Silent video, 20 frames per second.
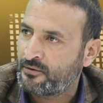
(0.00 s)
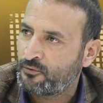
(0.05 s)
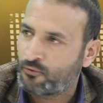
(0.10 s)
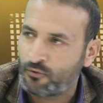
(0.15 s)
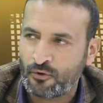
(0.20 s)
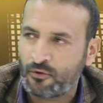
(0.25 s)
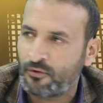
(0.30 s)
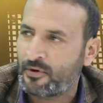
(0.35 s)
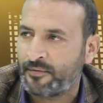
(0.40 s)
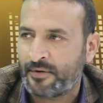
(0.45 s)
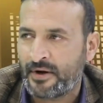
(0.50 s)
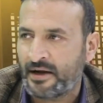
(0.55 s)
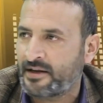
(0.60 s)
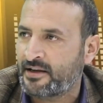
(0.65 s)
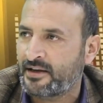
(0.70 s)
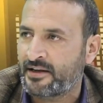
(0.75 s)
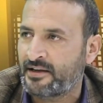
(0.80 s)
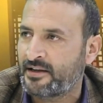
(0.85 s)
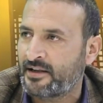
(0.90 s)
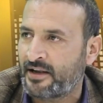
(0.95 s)
वो वफाक
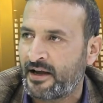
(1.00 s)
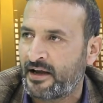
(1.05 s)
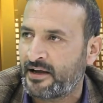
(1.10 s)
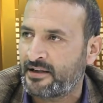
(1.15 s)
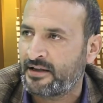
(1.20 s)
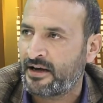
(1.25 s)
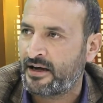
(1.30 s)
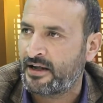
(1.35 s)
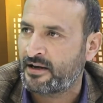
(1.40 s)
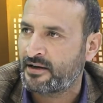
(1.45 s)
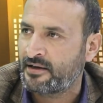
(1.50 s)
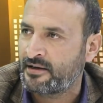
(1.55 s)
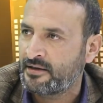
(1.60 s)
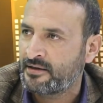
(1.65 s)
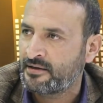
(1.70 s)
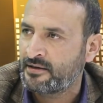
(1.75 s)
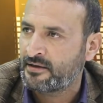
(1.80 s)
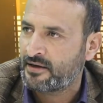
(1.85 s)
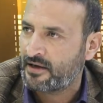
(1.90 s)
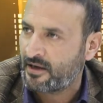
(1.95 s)
के किराएदार हैं
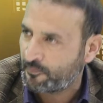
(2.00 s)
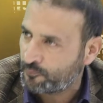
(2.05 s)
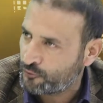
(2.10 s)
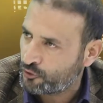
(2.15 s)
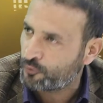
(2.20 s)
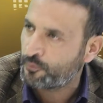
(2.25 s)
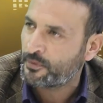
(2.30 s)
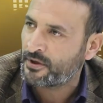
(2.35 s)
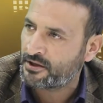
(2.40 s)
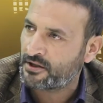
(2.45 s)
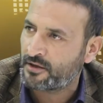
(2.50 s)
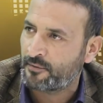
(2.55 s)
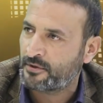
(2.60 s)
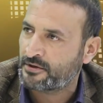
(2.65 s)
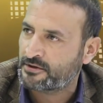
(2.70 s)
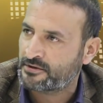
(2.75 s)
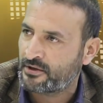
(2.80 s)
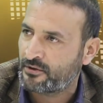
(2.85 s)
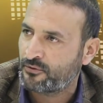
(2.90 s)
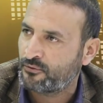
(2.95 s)
अब जो मैं
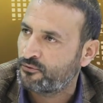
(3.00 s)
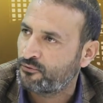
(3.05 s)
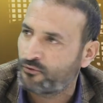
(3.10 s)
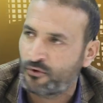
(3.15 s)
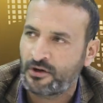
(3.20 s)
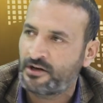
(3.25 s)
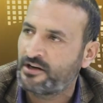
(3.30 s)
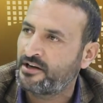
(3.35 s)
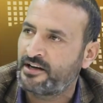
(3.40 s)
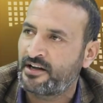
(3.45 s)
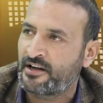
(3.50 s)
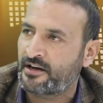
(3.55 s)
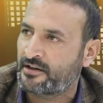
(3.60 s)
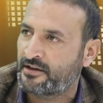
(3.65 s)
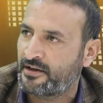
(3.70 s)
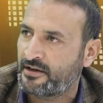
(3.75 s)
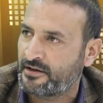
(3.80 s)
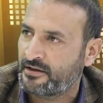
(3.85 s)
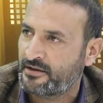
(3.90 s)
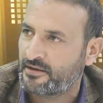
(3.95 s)
समझता हूँ वो लीडर
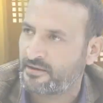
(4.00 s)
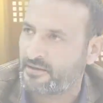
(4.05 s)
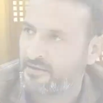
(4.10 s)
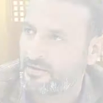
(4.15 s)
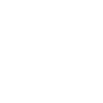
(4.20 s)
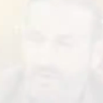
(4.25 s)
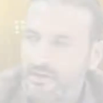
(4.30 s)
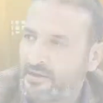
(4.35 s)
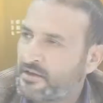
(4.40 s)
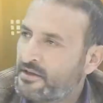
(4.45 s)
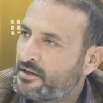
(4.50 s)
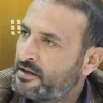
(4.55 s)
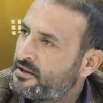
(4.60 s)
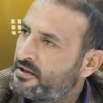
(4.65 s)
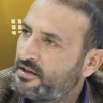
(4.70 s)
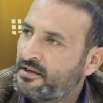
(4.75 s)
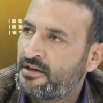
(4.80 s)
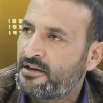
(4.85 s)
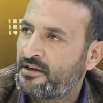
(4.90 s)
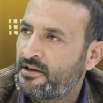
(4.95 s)
नहीं है मैंने
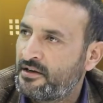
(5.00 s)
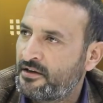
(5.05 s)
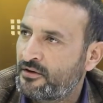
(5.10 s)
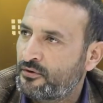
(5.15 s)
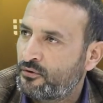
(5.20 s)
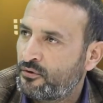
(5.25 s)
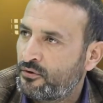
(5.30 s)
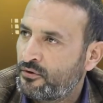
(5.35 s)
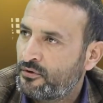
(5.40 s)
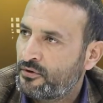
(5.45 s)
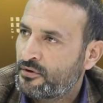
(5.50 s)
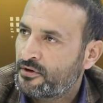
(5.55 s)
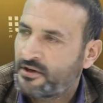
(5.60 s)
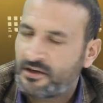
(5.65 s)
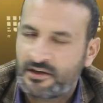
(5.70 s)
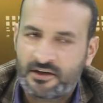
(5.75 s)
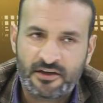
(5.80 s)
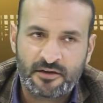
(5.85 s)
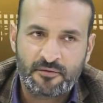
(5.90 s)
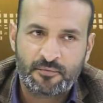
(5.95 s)
किसी लीडर को
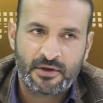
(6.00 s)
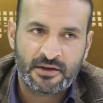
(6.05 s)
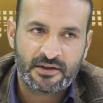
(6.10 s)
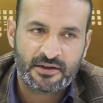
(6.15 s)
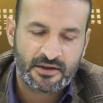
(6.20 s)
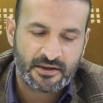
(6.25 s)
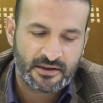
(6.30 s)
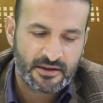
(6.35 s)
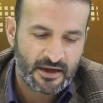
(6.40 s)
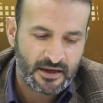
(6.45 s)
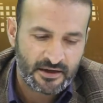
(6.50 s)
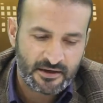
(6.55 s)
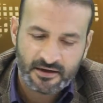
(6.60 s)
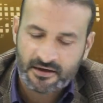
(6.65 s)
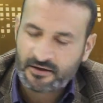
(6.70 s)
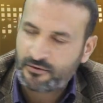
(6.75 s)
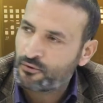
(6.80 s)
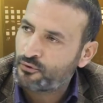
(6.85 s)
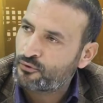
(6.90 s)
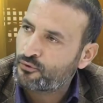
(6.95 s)
गिलगित बल्तिस्तान
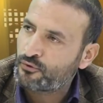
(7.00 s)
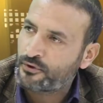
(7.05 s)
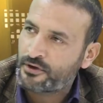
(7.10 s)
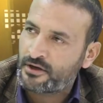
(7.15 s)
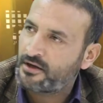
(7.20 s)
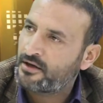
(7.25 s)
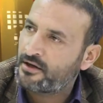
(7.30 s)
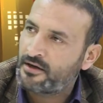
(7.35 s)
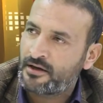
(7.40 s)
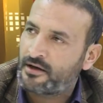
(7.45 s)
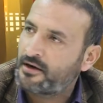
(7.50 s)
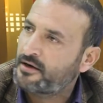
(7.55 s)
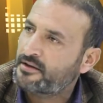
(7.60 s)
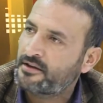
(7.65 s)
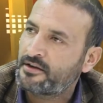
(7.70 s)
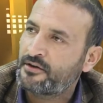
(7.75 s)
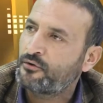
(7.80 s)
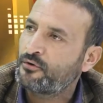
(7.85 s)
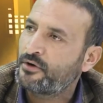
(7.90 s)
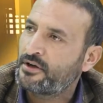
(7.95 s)
के हकूक के लिए
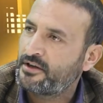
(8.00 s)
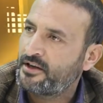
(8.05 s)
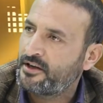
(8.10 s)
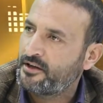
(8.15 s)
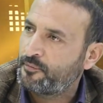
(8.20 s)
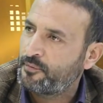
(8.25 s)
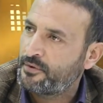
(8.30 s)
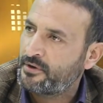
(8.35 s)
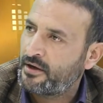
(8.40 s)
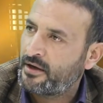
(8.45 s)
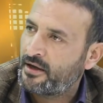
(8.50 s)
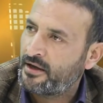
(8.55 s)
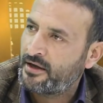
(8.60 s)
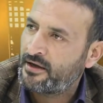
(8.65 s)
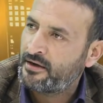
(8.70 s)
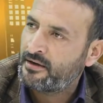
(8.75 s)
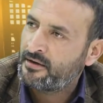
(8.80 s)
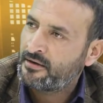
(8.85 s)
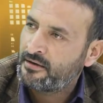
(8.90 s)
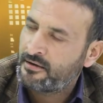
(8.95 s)
लड़ते हुए नहीं
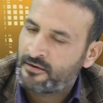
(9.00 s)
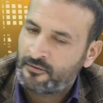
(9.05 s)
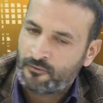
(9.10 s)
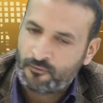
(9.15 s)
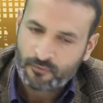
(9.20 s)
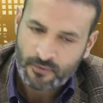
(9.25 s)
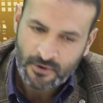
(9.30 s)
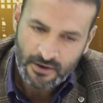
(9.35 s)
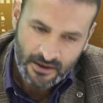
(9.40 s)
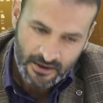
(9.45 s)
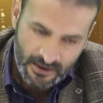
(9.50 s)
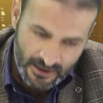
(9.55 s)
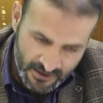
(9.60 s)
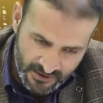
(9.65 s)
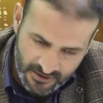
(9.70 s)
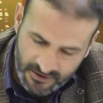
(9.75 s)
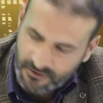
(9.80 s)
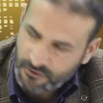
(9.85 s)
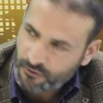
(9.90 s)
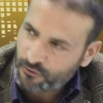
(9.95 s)
पाया हम्म। हर
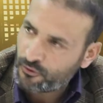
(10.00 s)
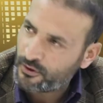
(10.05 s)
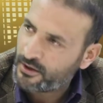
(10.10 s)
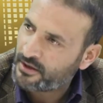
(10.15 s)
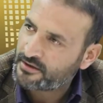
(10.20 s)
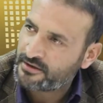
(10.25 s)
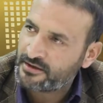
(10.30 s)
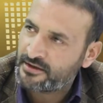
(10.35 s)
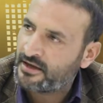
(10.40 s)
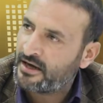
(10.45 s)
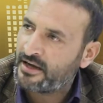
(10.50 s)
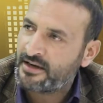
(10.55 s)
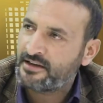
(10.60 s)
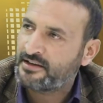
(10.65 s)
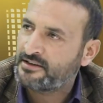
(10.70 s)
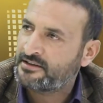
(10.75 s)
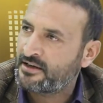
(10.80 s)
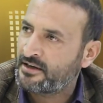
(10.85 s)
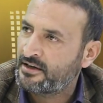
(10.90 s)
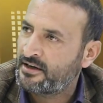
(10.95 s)
किसी को इकतदार
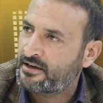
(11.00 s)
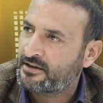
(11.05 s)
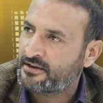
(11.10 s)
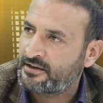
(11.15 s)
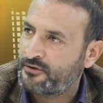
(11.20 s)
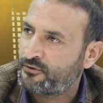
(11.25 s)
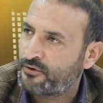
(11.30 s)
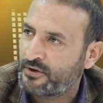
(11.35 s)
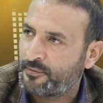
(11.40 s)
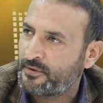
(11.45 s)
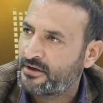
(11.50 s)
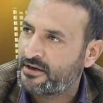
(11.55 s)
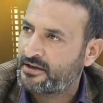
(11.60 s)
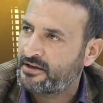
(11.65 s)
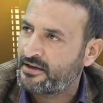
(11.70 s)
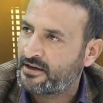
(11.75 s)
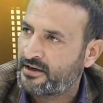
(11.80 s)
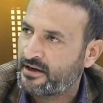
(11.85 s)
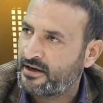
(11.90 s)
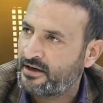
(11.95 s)
की जंग लड़ते हुए मैंने
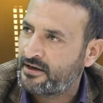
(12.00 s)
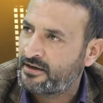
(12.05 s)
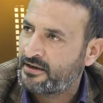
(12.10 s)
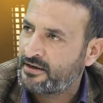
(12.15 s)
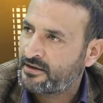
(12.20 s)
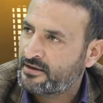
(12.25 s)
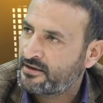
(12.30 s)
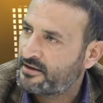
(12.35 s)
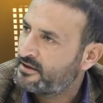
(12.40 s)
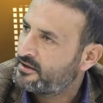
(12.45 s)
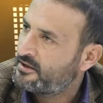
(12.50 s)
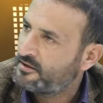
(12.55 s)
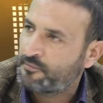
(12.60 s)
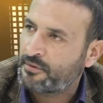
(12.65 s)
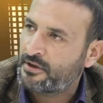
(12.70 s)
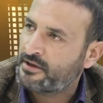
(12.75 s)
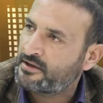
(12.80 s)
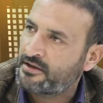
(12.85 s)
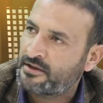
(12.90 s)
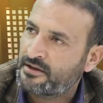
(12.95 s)
देखा गिलगित
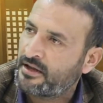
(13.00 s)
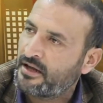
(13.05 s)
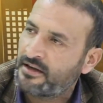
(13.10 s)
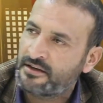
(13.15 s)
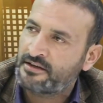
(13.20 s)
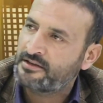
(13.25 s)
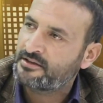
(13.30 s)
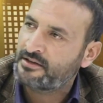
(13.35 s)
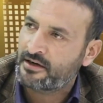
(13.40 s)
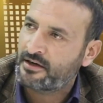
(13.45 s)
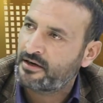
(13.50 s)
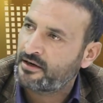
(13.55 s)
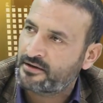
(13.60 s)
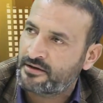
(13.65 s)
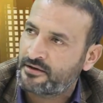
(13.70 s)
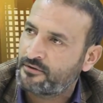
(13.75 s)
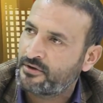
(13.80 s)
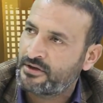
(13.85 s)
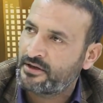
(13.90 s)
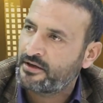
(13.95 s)
बल्तिस्तान की जंग
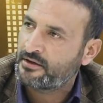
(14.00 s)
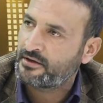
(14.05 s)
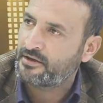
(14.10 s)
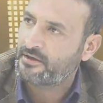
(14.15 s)
लड़ते हुए नहीं